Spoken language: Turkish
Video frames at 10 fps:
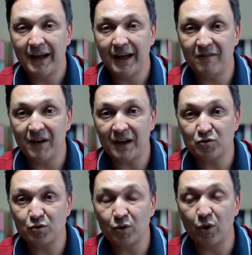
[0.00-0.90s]

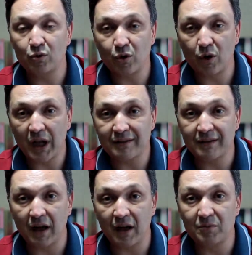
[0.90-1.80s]
Enflasyonun kontrol
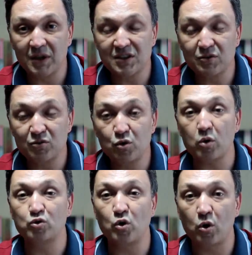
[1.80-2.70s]
altına alınmasının
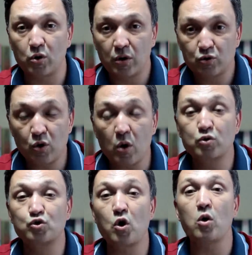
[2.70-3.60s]
çok çok
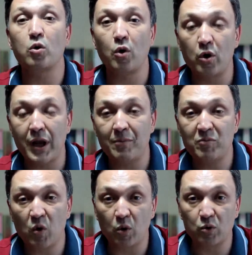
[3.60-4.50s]
çok çok
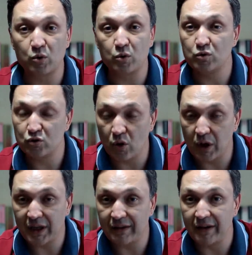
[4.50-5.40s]
önemli olduğunu
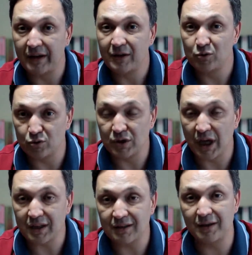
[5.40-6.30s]
söyledi
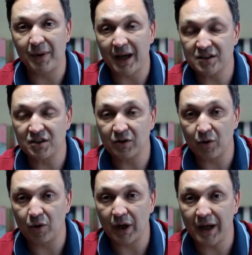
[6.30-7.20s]
TÜSİAD ki bence de
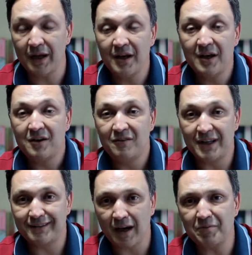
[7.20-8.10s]
öyle
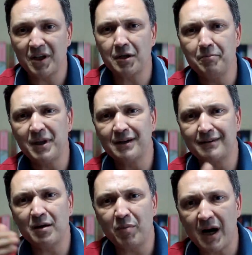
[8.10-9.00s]
ve tabii ki
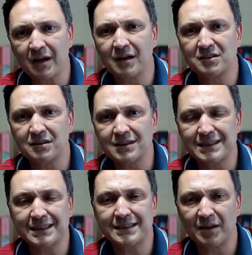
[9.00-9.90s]
bir de bankacılık
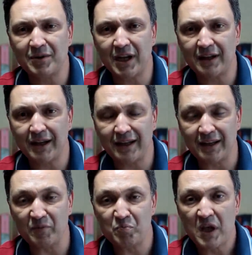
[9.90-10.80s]
sistemine
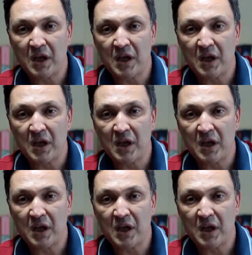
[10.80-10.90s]
değindi.